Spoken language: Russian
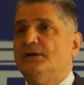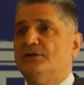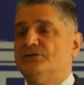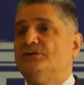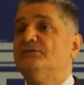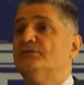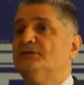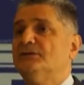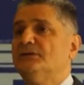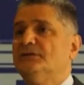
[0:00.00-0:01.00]
И
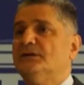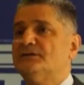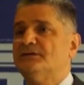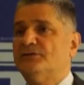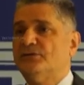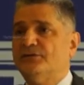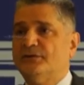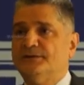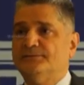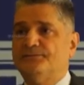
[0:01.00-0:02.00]
четвертое –
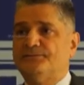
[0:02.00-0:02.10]
оцифровка